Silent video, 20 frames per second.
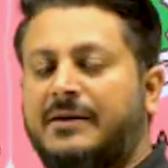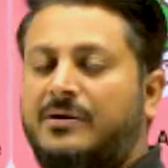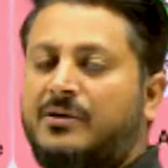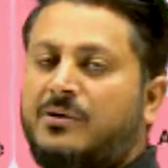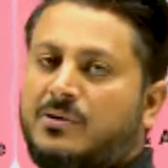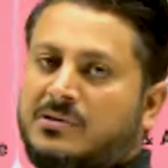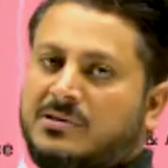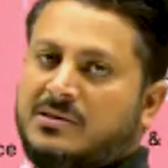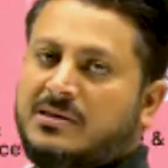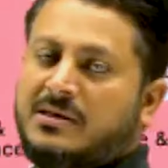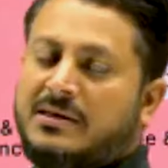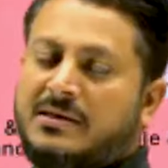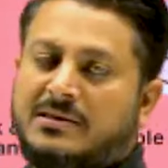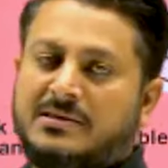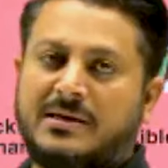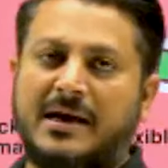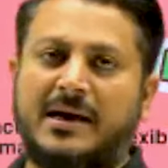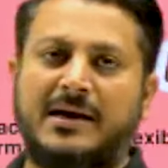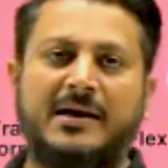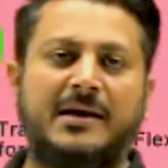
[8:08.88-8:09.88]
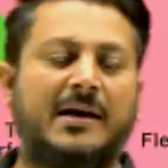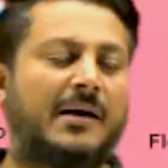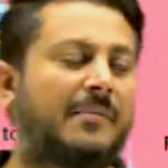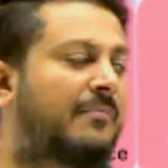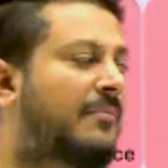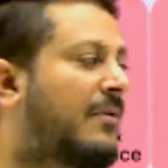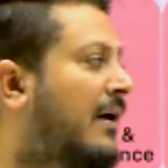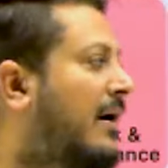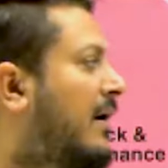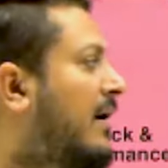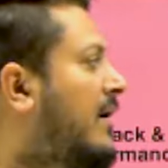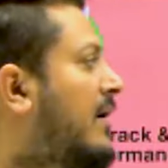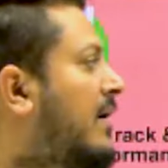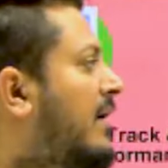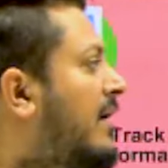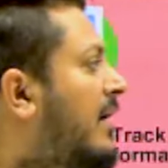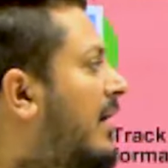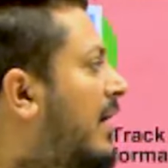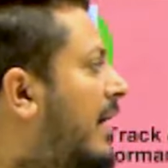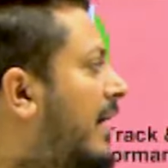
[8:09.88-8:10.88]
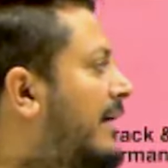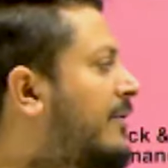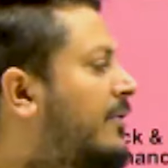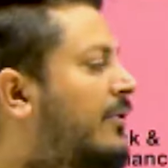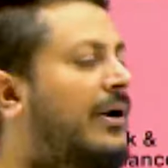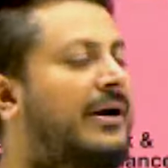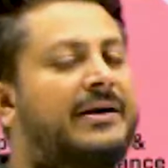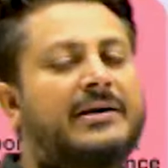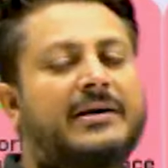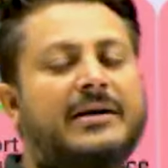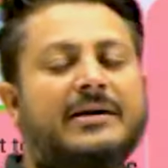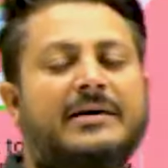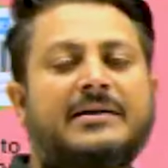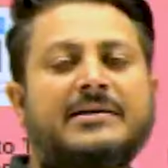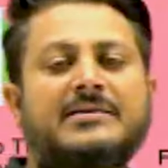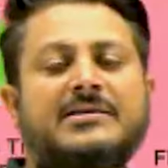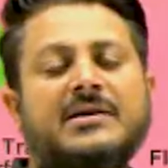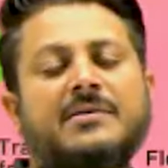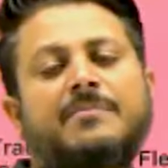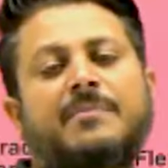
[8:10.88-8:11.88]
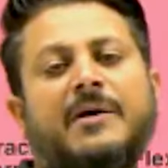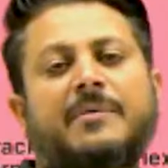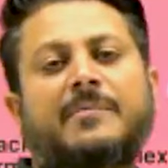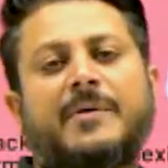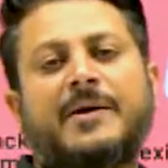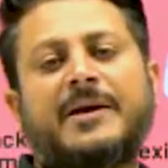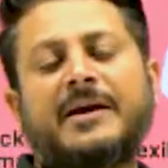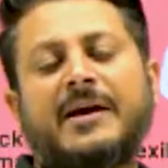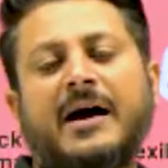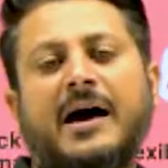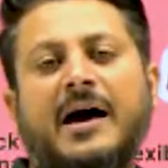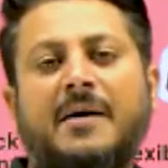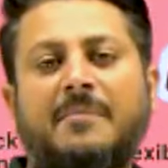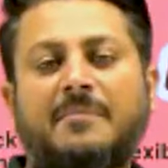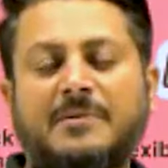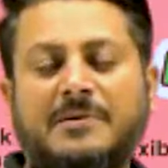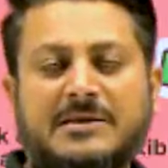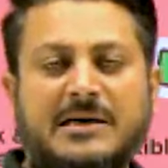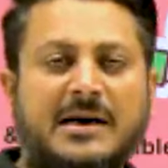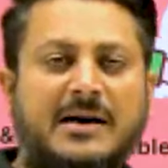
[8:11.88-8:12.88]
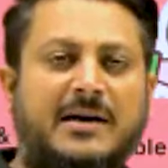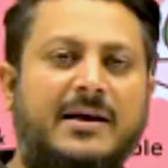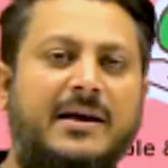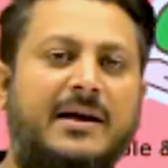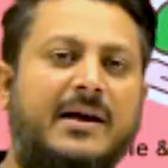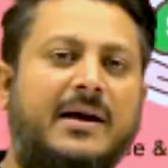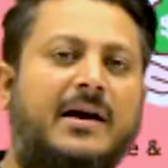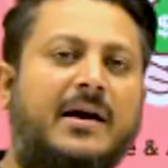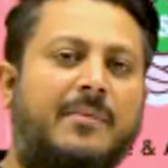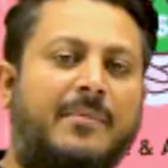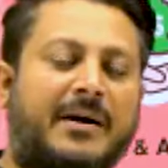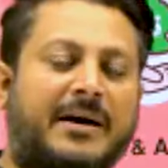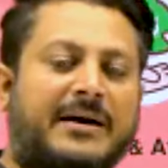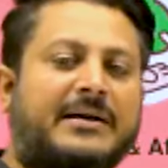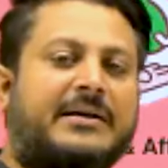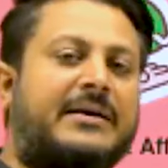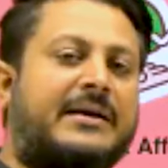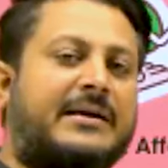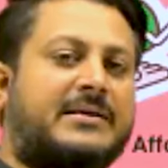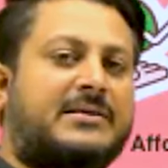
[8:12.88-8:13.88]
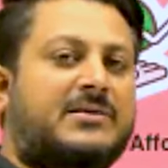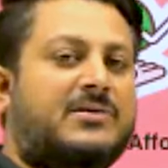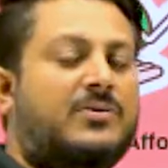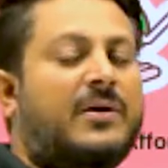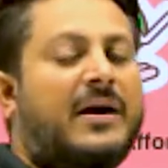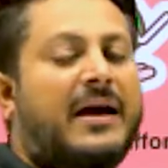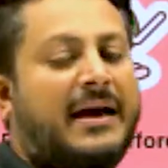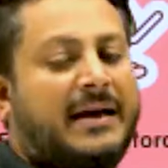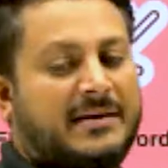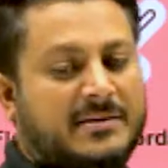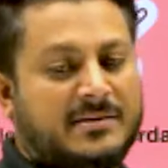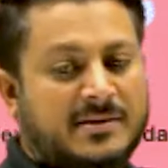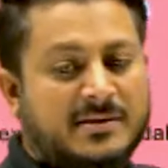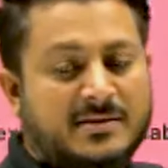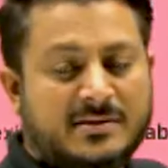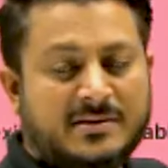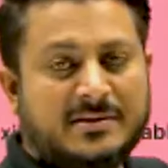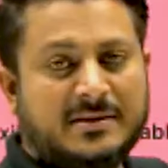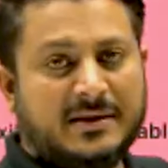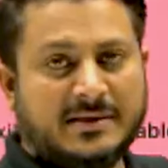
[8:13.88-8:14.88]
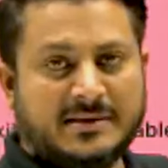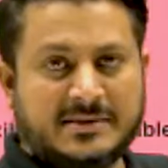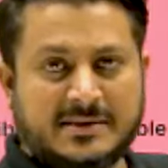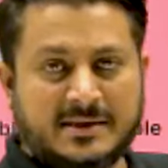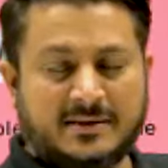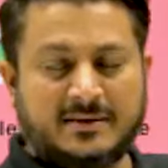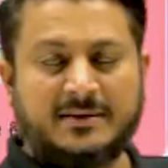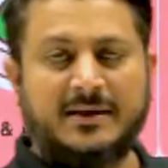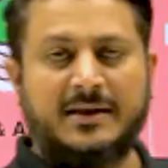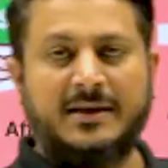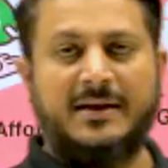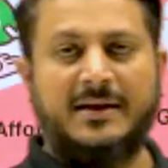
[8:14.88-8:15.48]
विंडोज की चाहे आपका एंड्रॉयड की किसी पर भी आप जाके हमारे टेस्ट को एक्सेस कर सकते